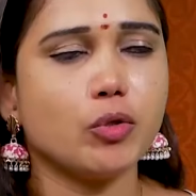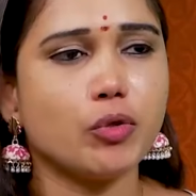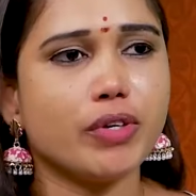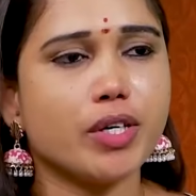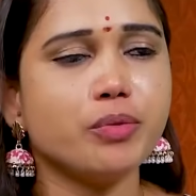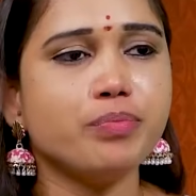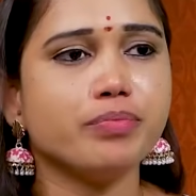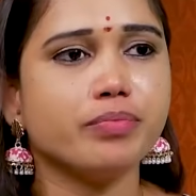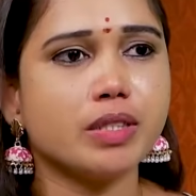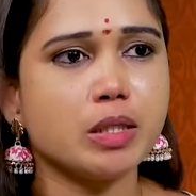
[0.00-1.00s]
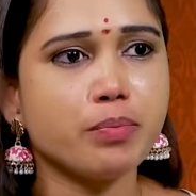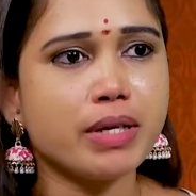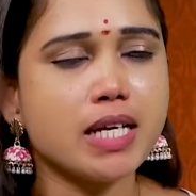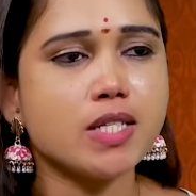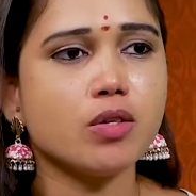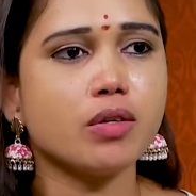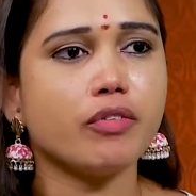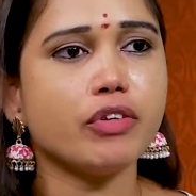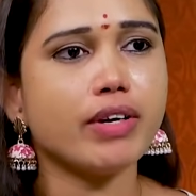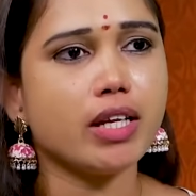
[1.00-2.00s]
గురువుగారు సింహరాశిలో
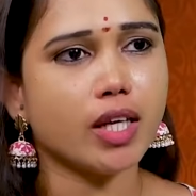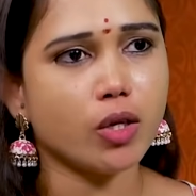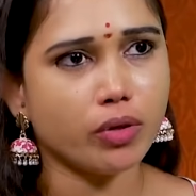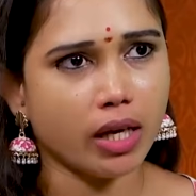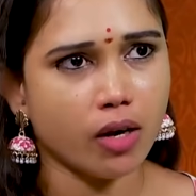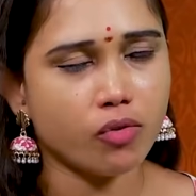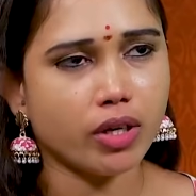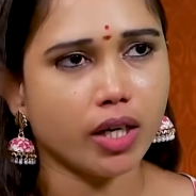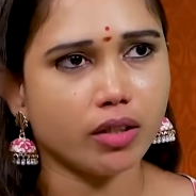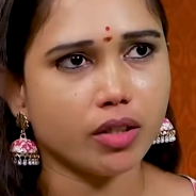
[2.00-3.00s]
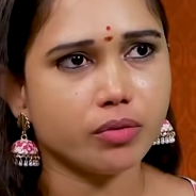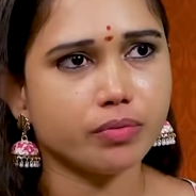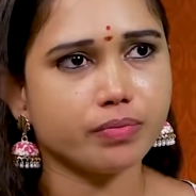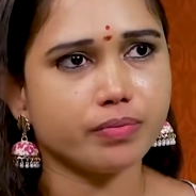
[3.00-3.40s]
రవి ఫలితాలు ఎలా ఉన్నాయంటారు